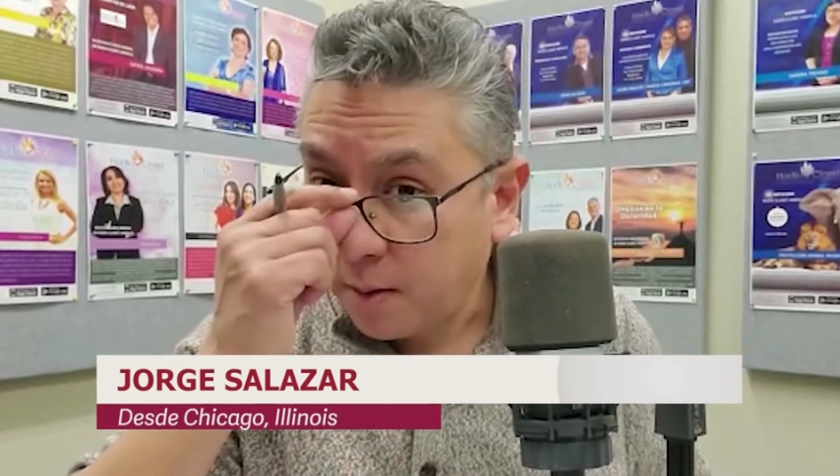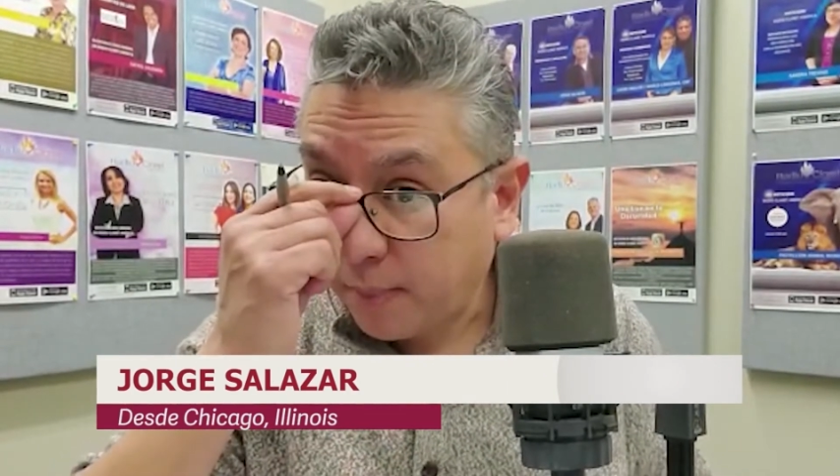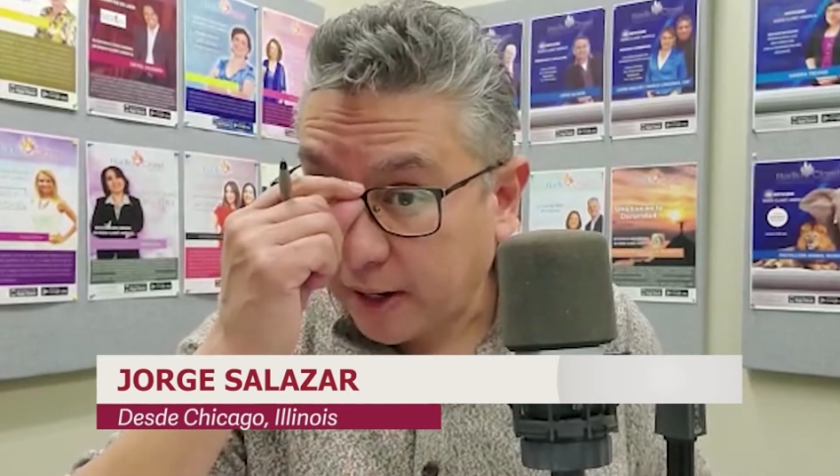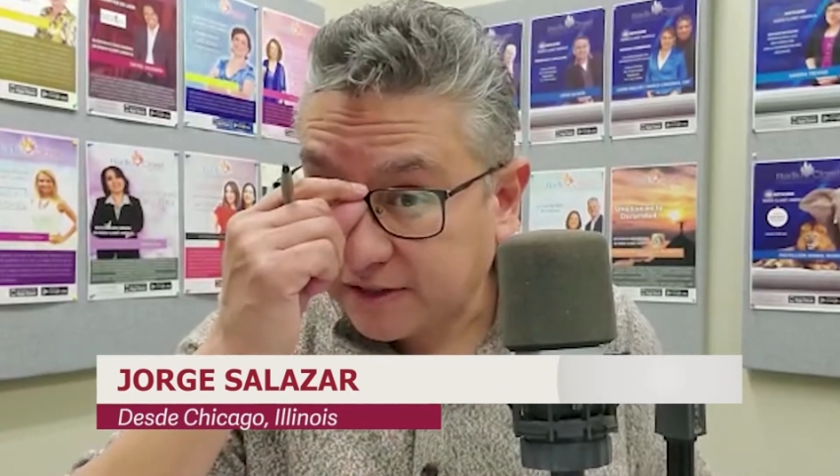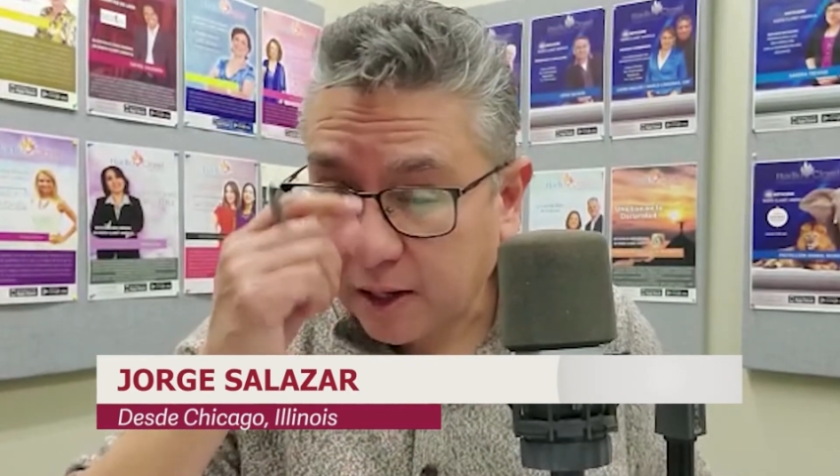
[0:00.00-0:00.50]

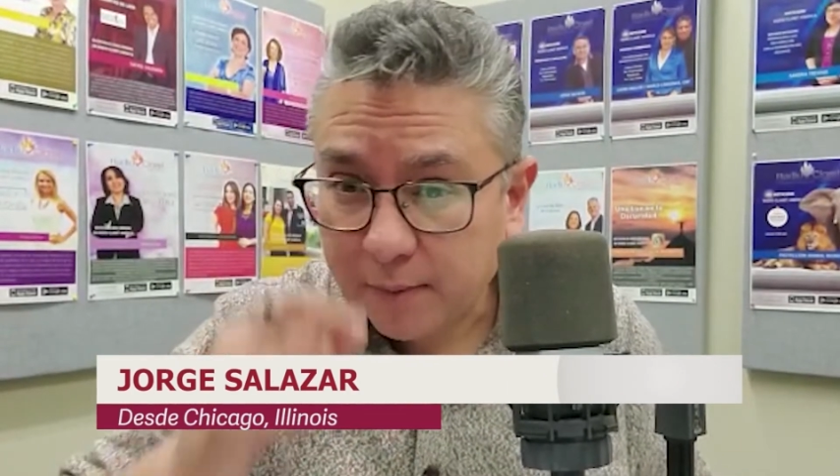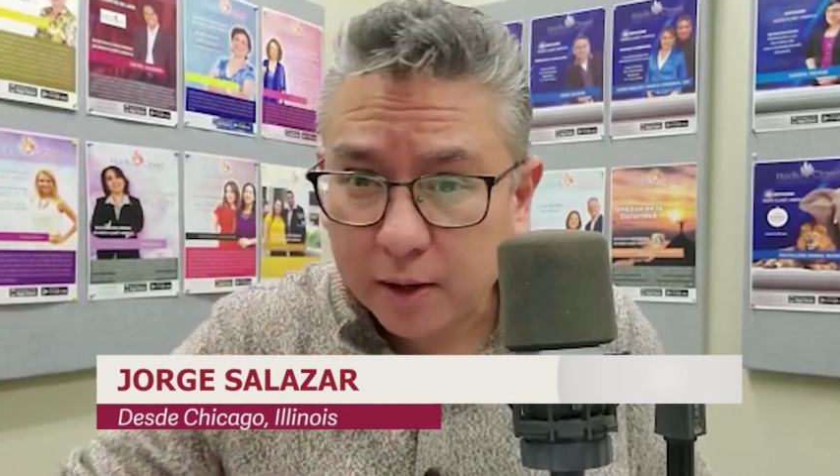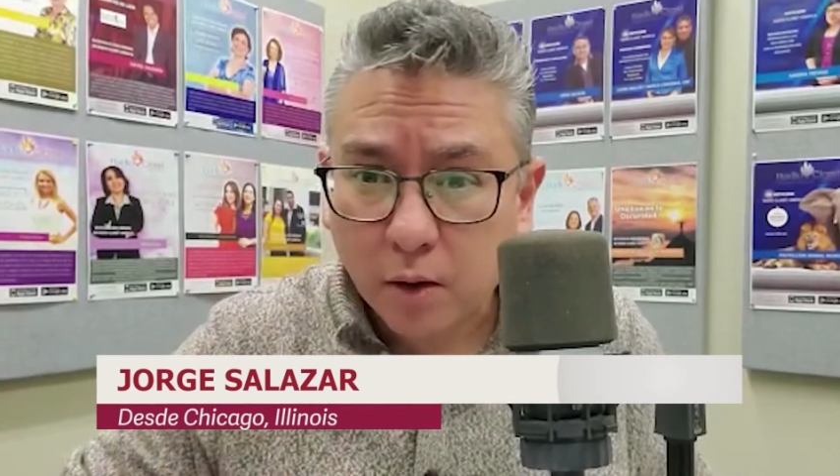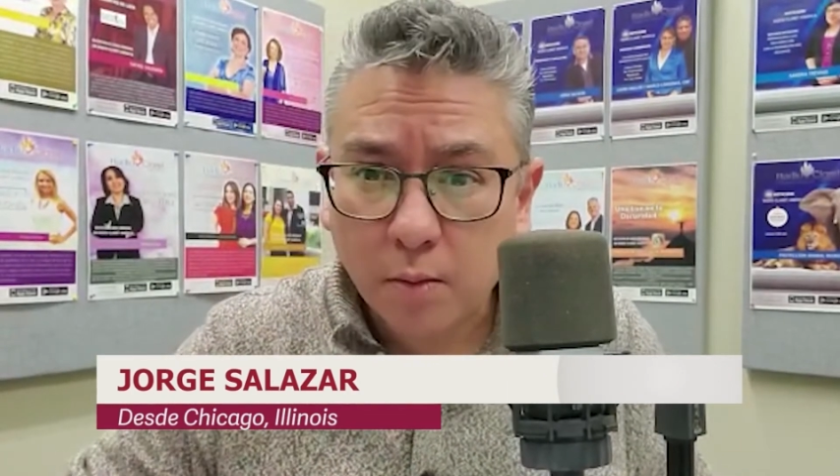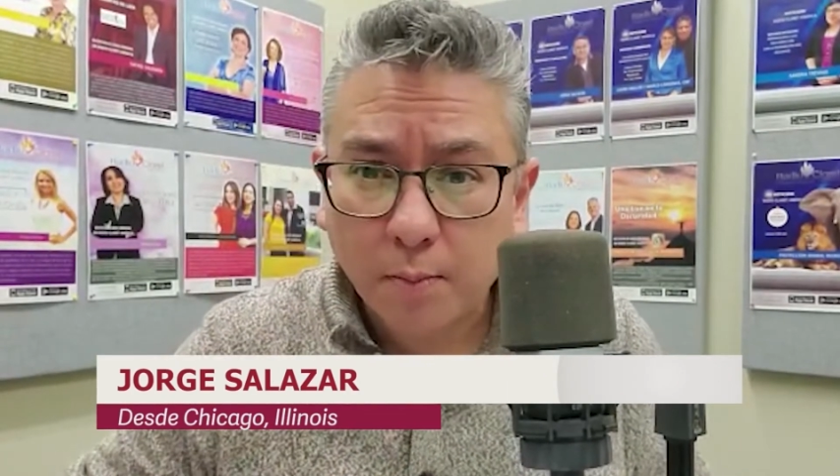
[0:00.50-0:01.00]
para saber
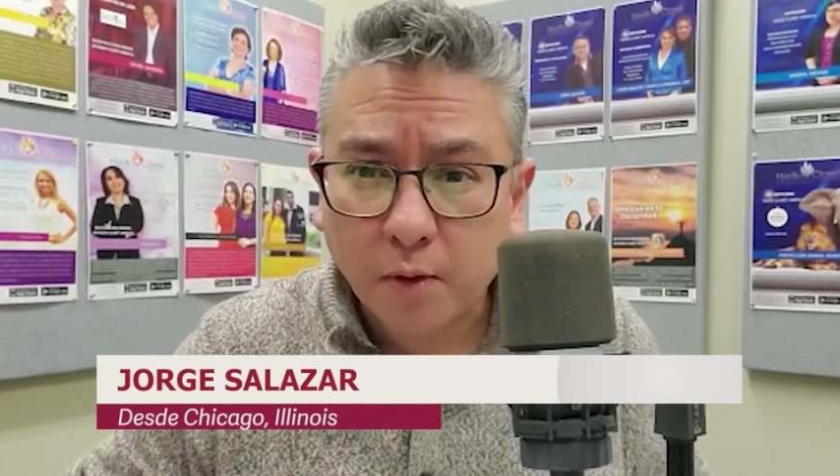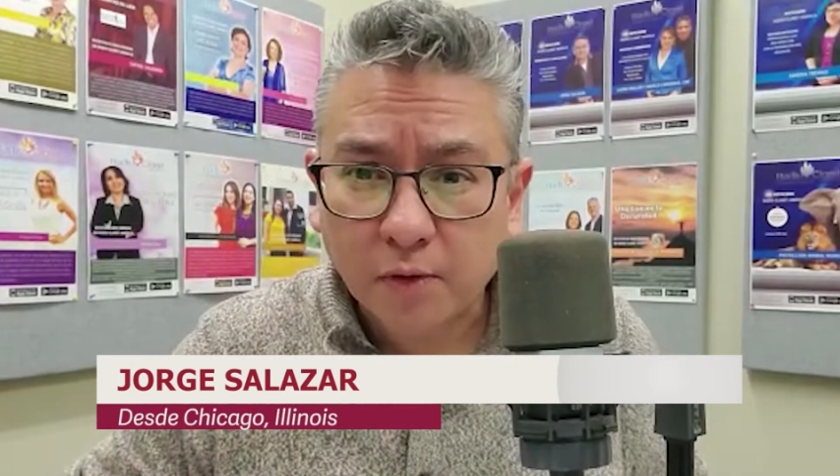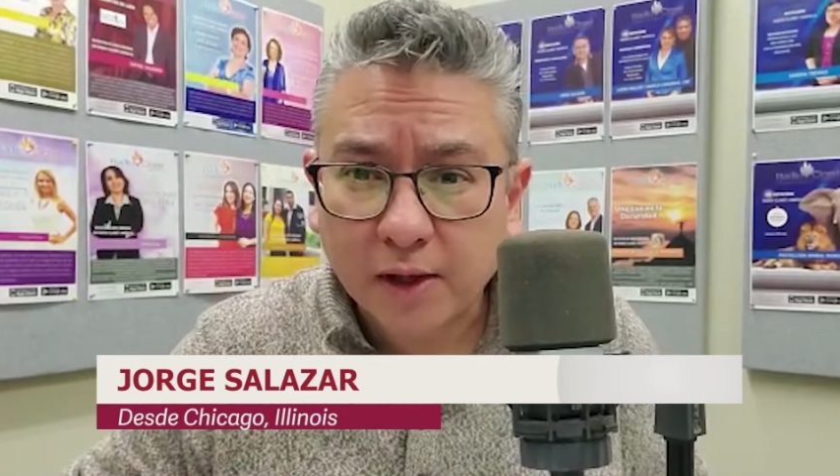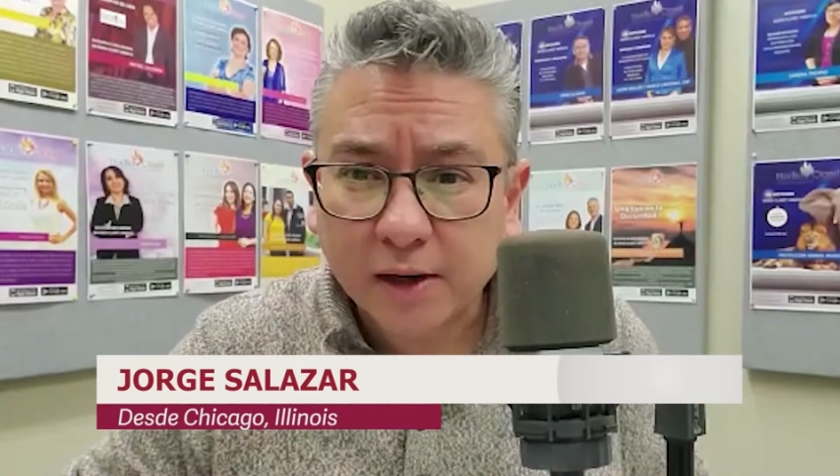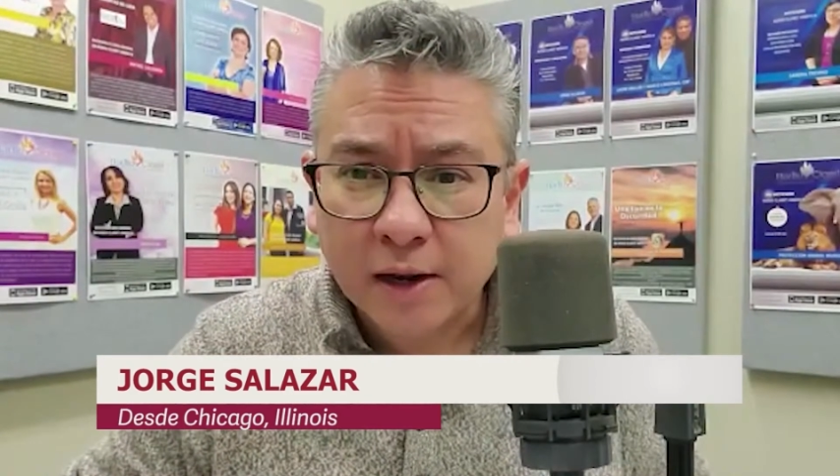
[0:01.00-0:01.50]
cómo
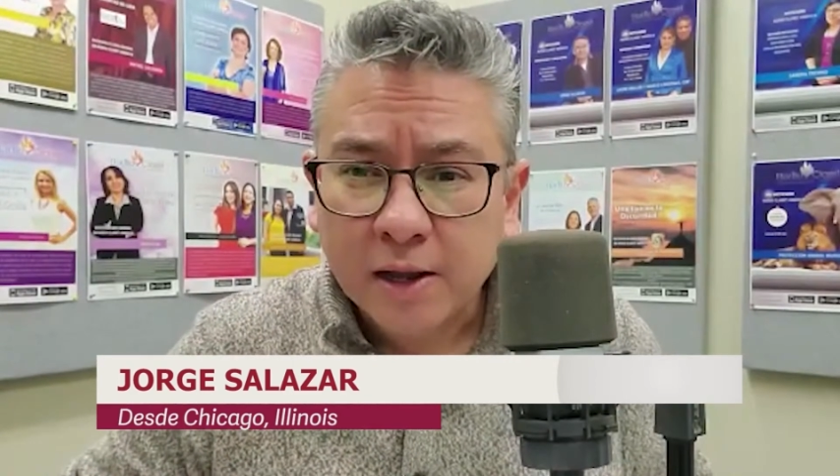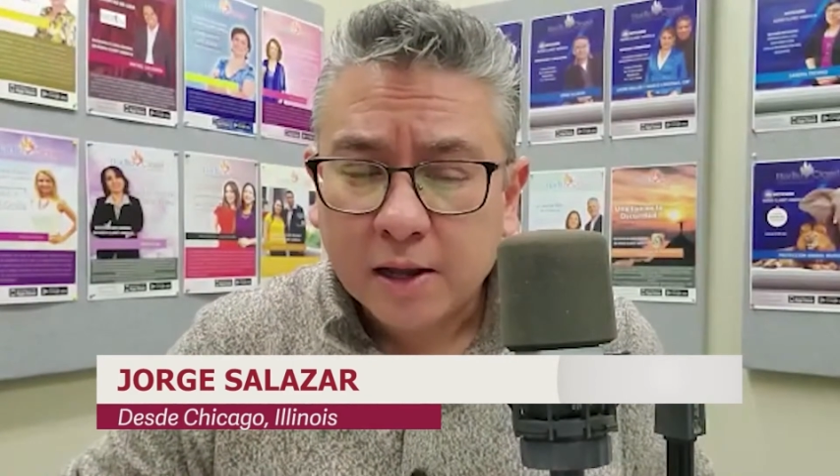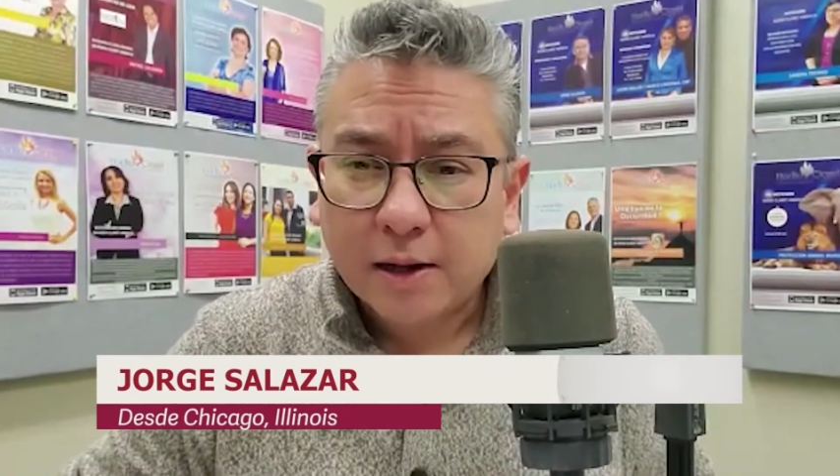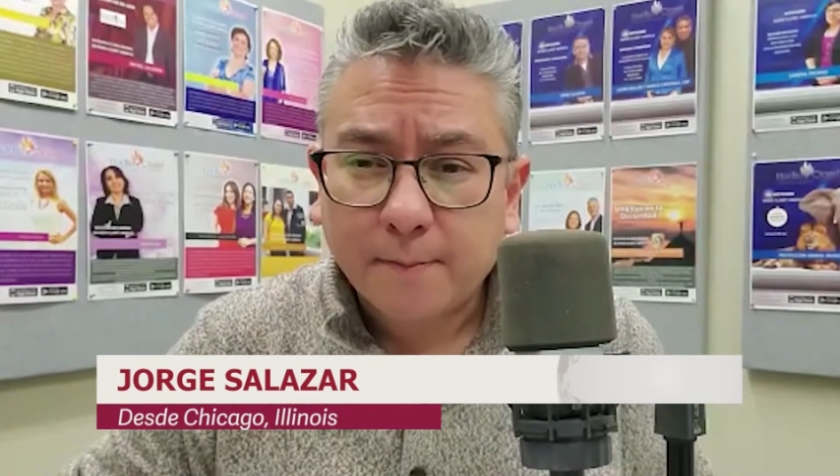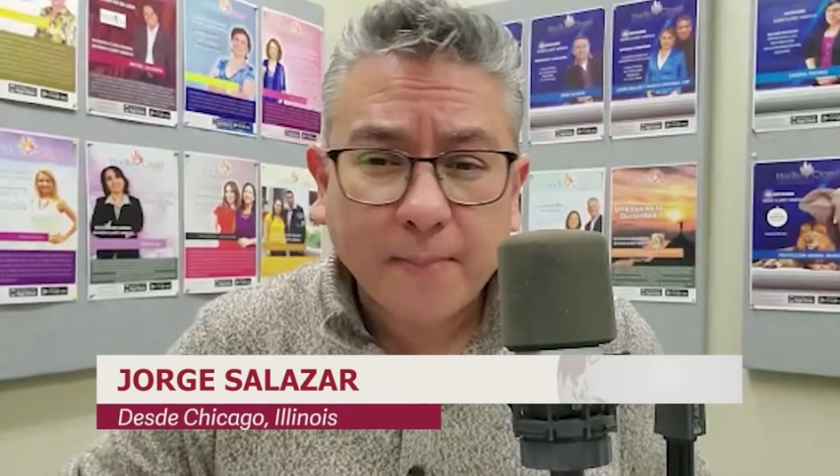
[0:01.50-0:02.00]
poder eh,